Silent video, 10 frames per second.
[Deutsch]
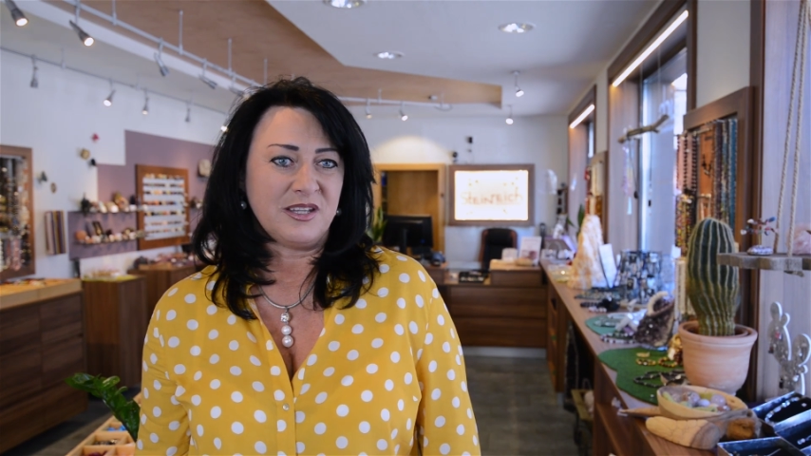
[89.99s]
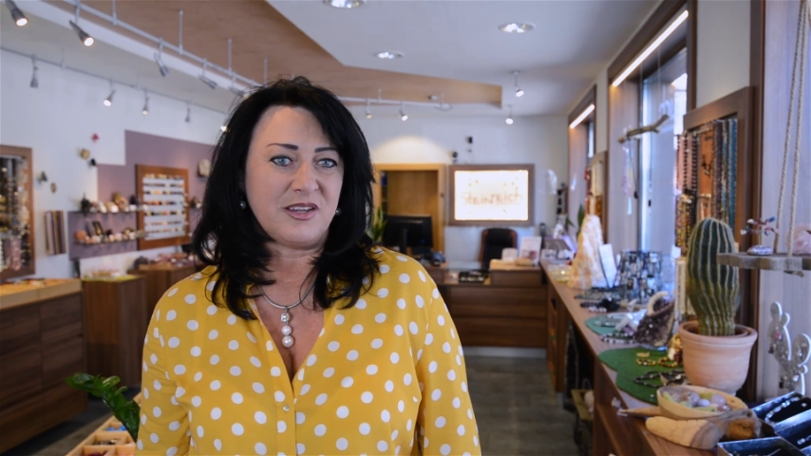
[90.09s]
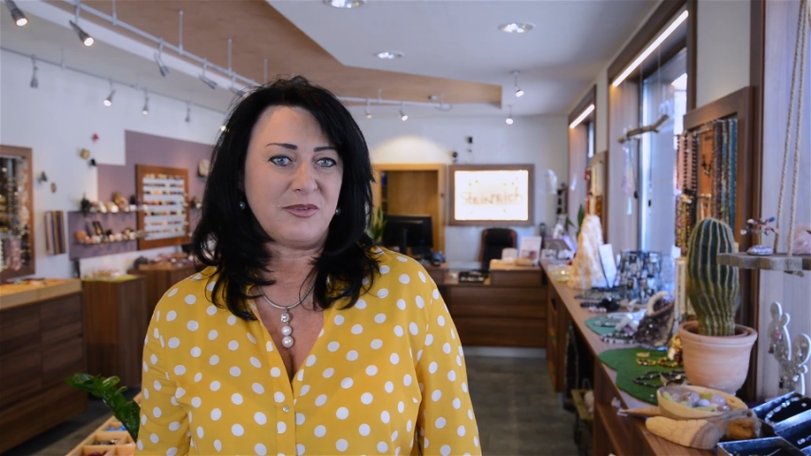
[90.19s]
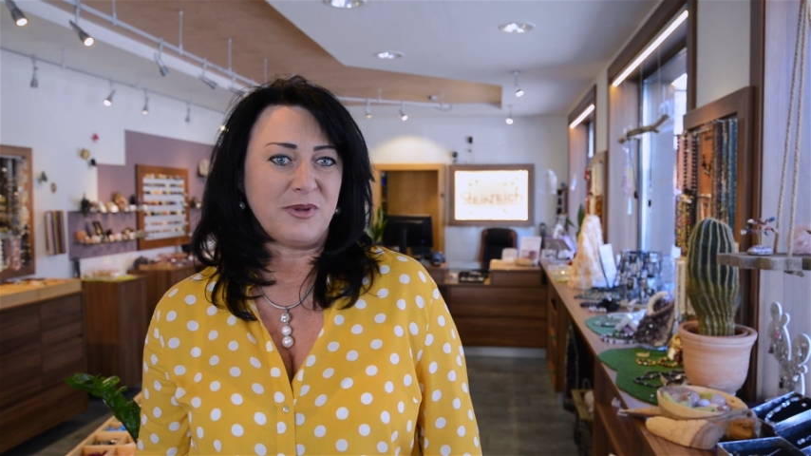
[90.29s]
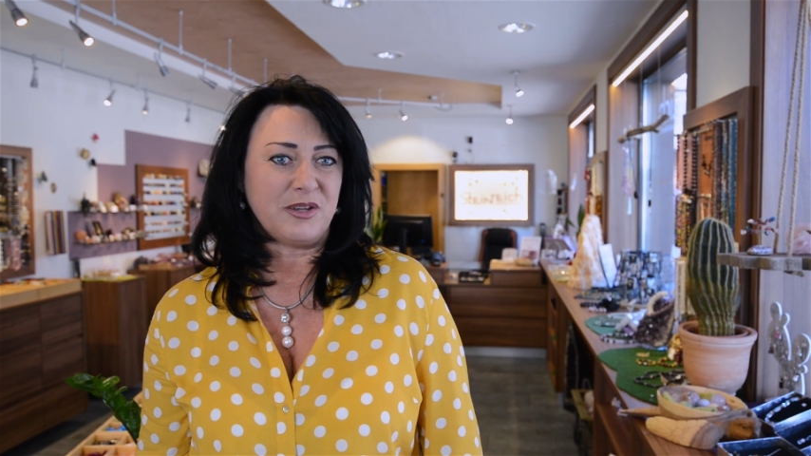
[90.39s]

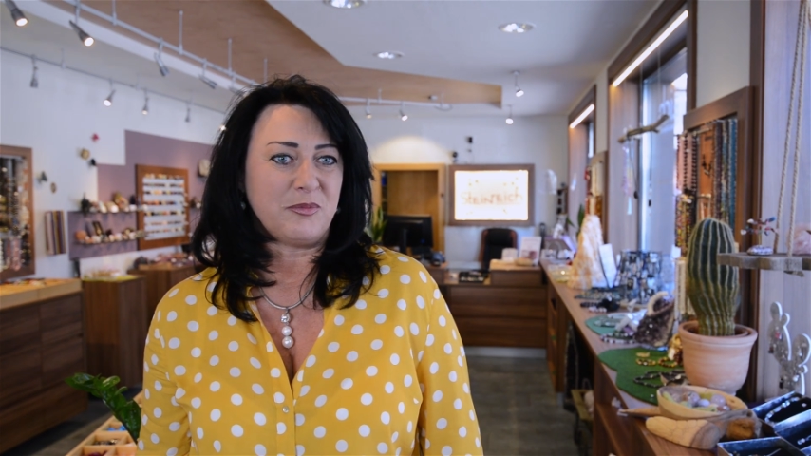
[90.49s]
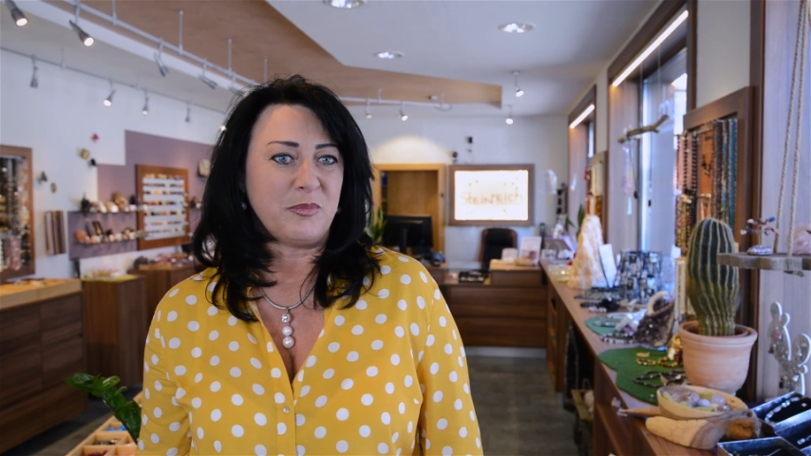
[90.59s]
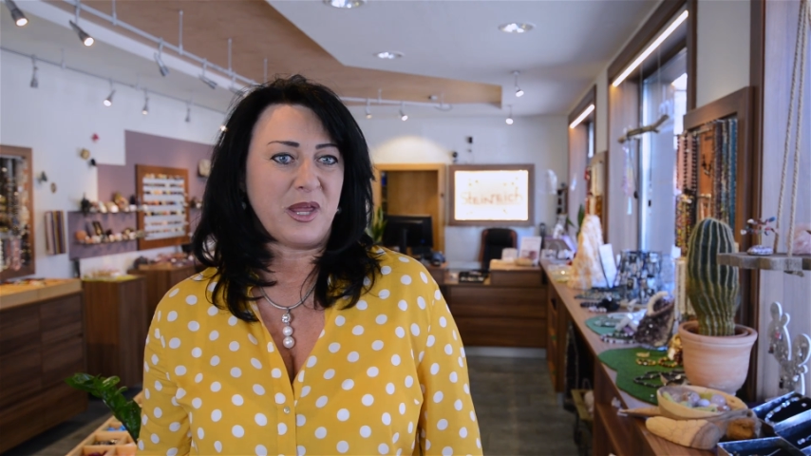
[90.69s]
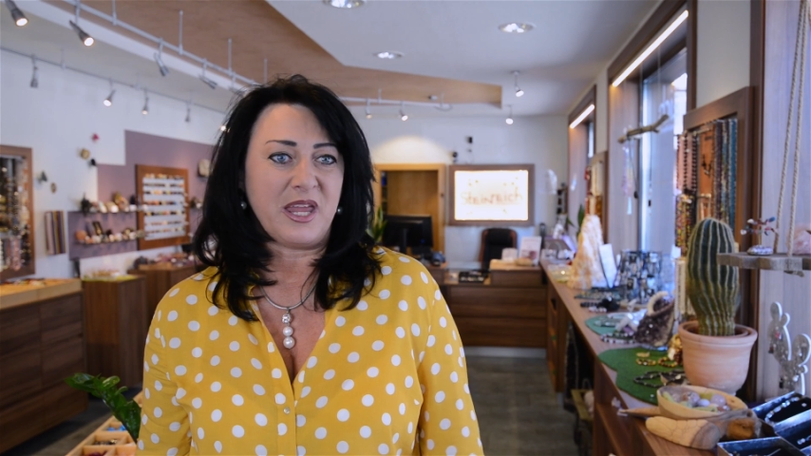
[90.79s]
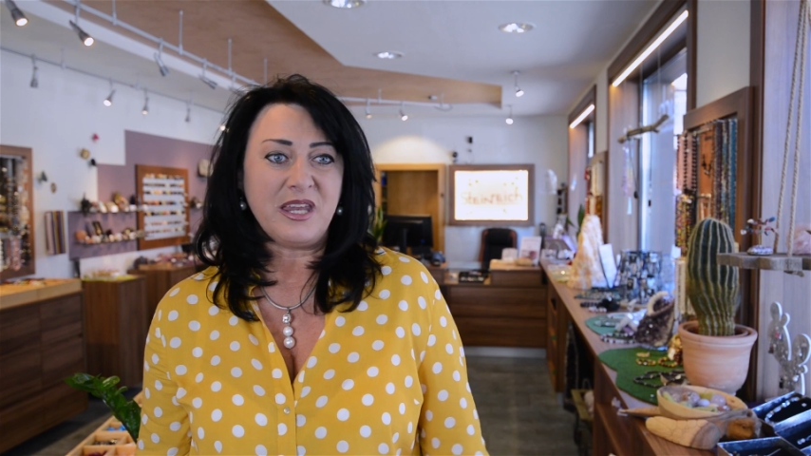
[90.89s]
Das wird
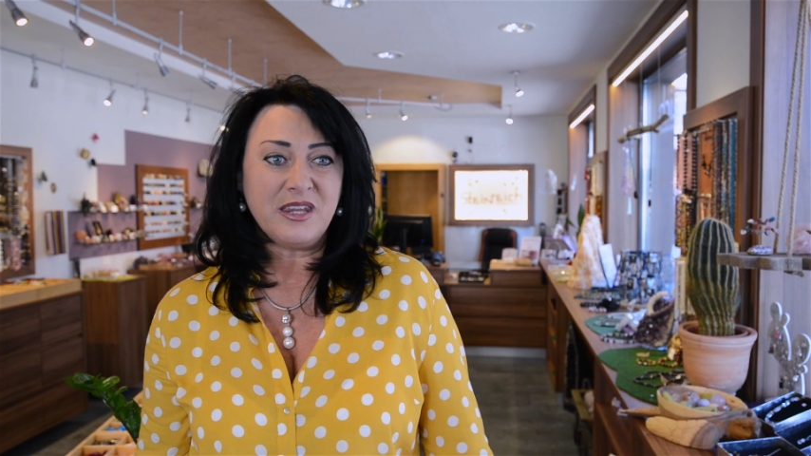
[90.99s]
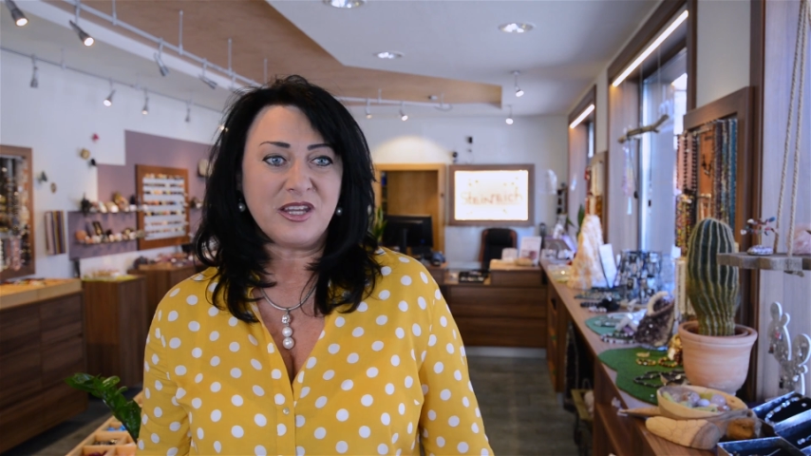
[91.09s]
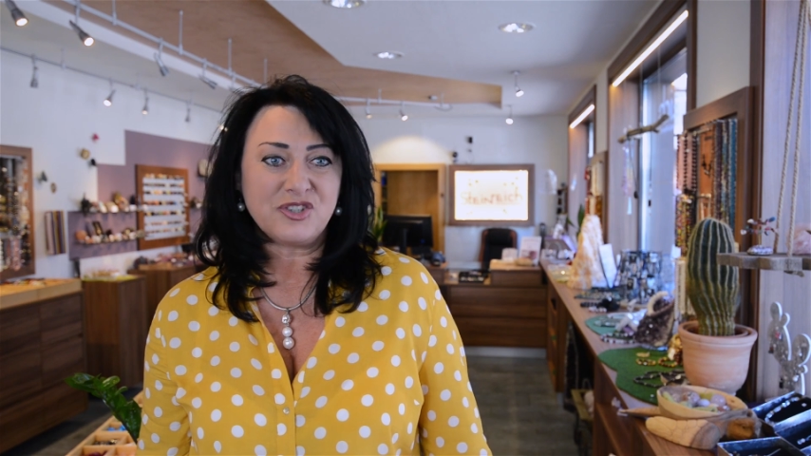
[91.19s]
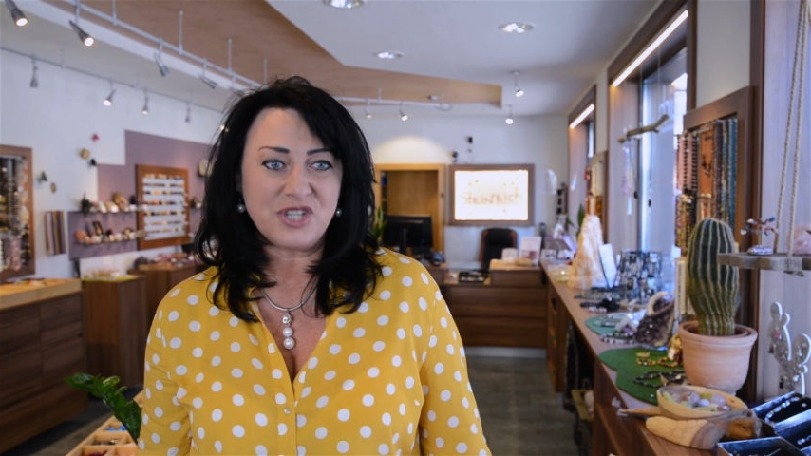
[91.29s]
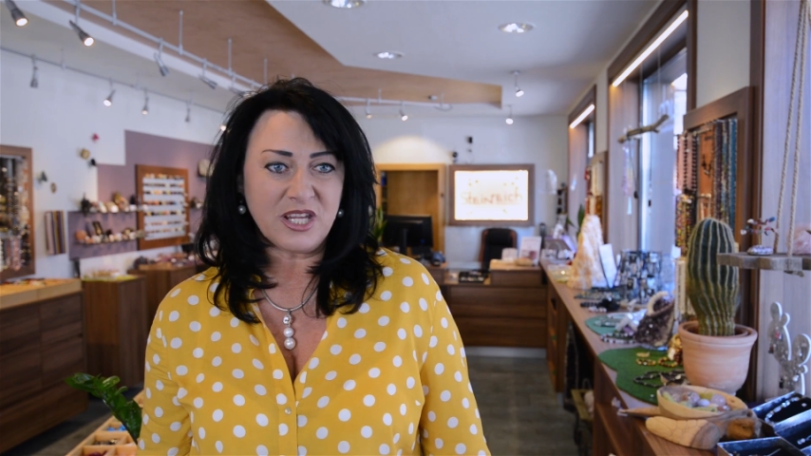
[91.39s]
per Handy
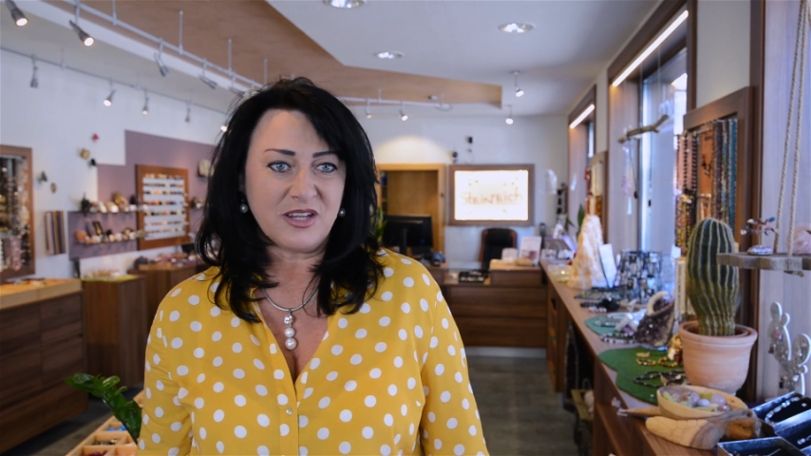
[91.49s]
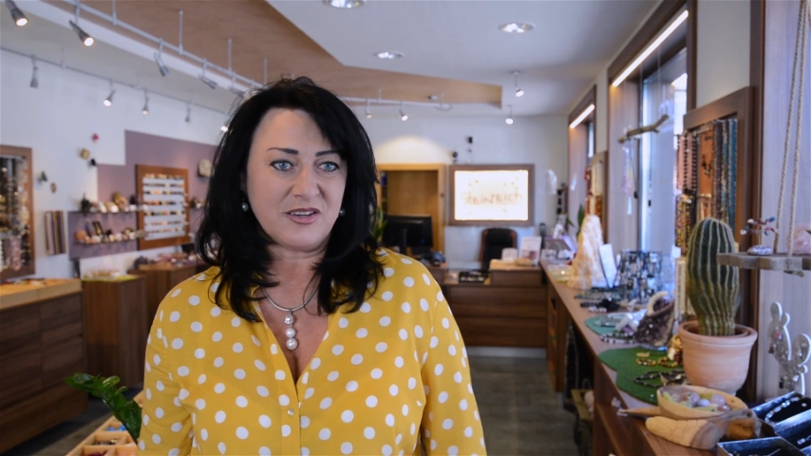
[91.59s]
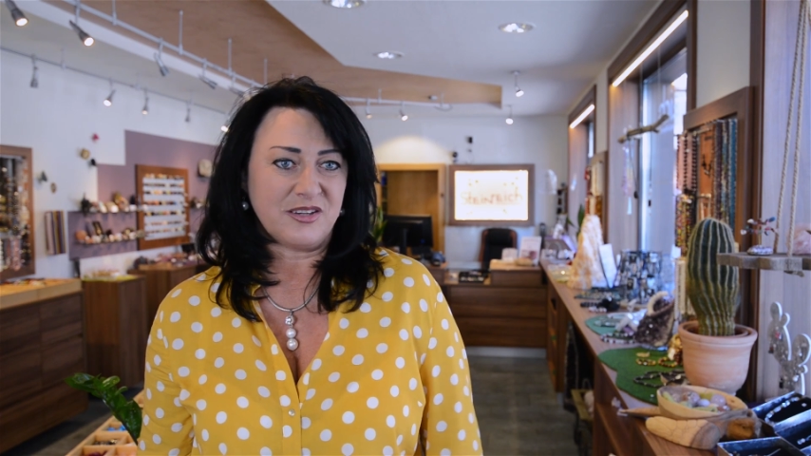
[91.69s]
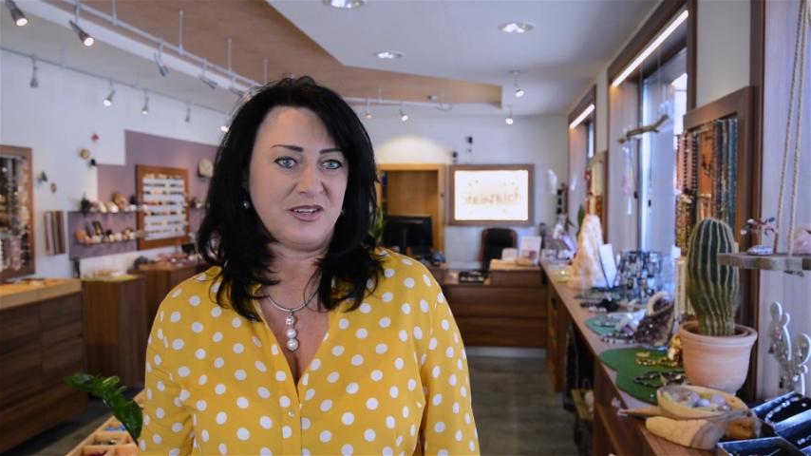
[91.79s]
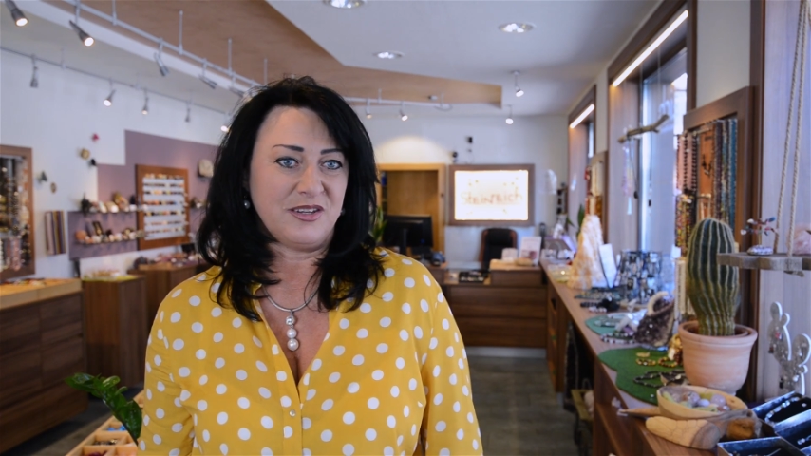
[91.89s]

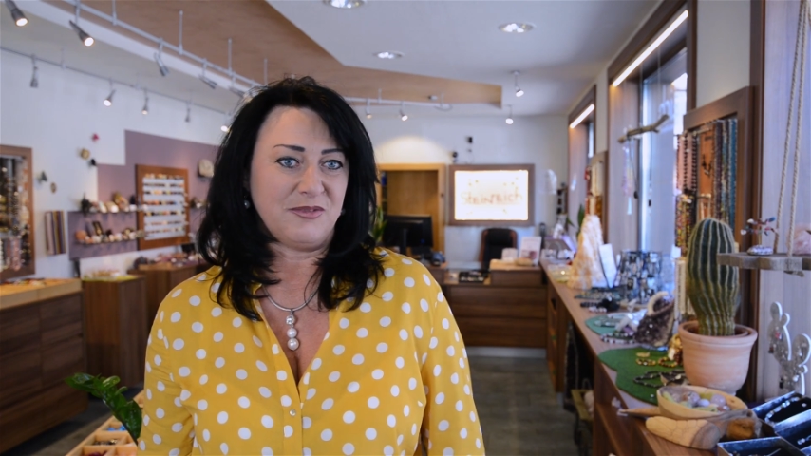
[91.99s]
geschickt,